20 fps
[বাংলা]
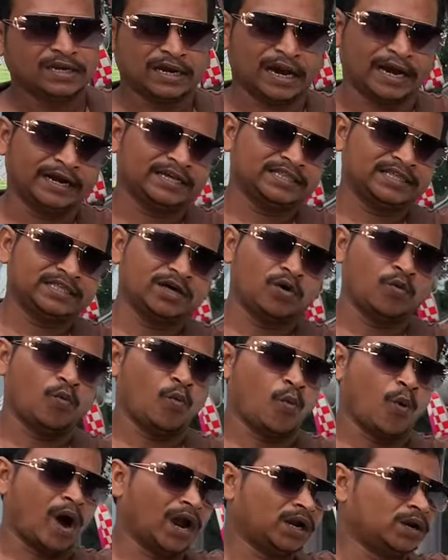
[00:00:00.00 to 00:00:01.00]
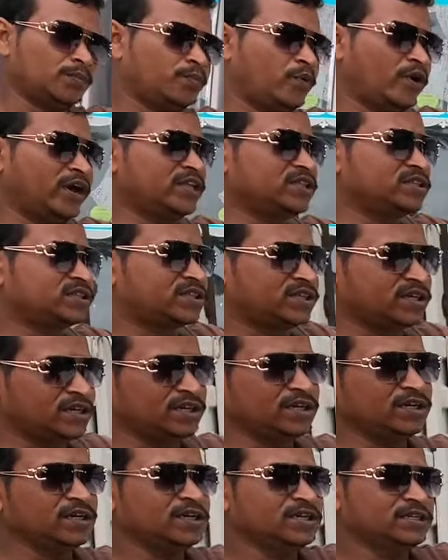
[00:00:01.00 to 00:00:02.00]
গাড়িটা দাদা ওয়ান পয়েন্ট
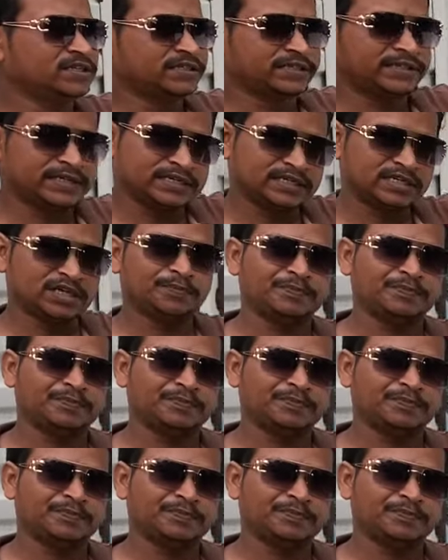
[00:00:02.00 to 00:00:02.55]
থ্রি সিটি